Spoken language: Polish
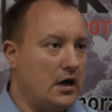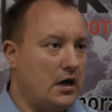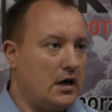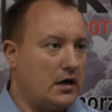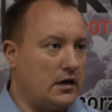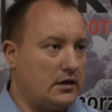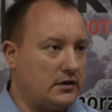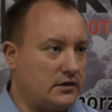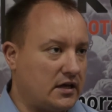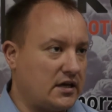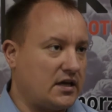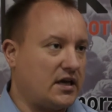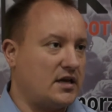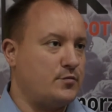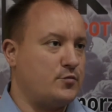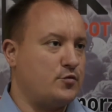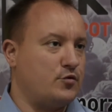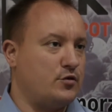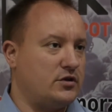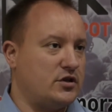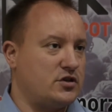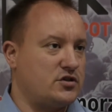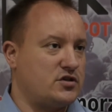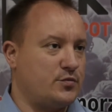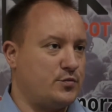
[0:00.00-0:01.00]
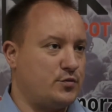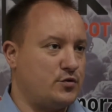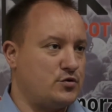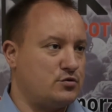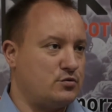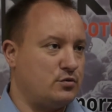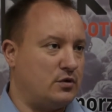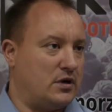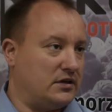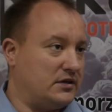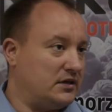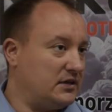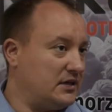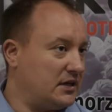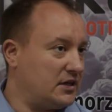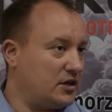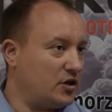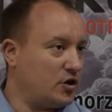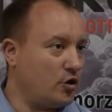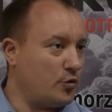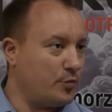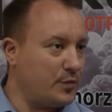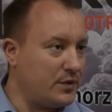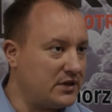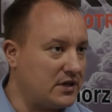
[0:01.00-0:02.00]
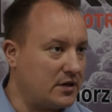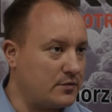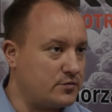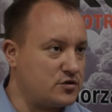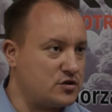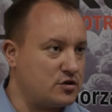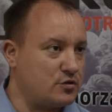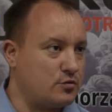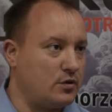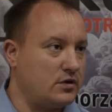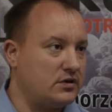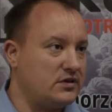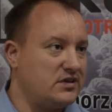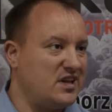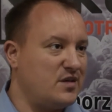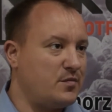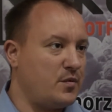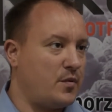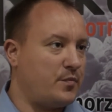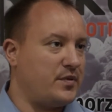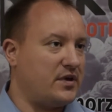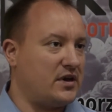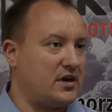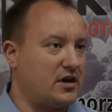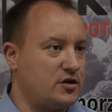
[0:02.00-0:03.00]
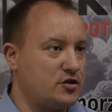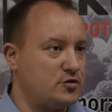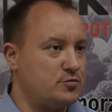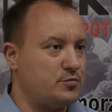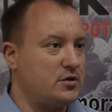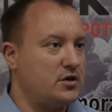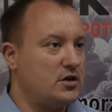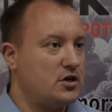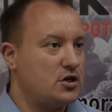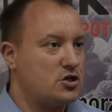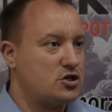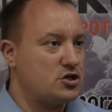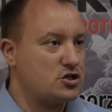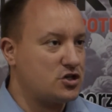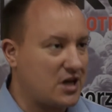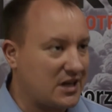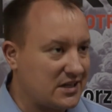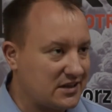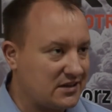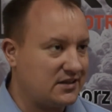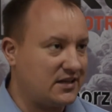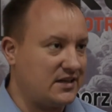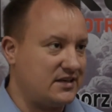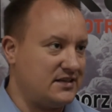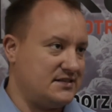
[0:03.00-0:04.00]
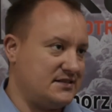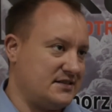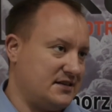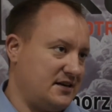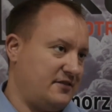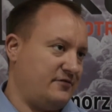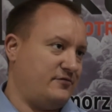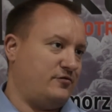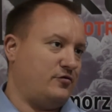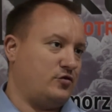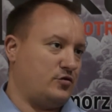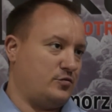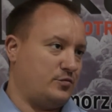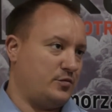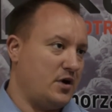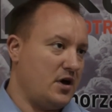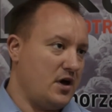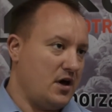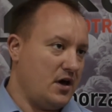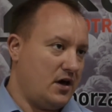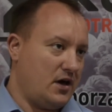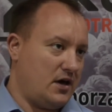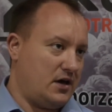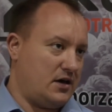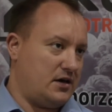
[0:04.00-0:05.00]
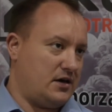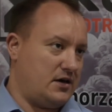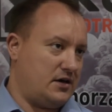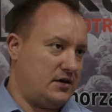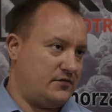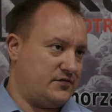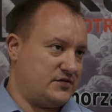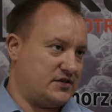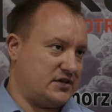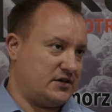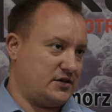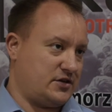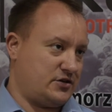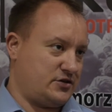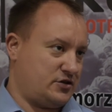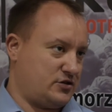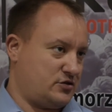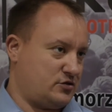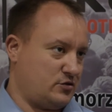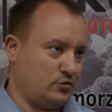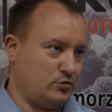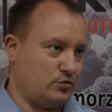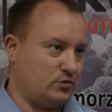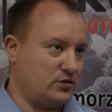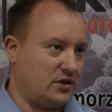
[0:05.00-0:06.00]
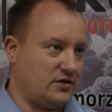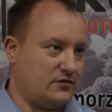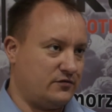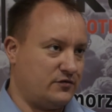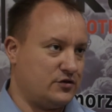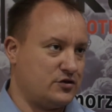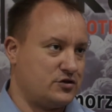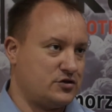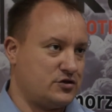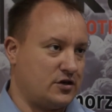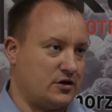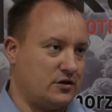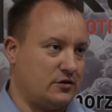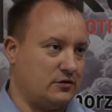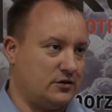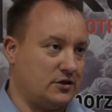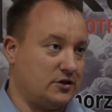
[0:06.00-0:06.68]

E, takie były nasze postulaty, dlatego my na przykład nie popieraliśmy żadnej z reform e, w zakresie Sądu Najwyższego.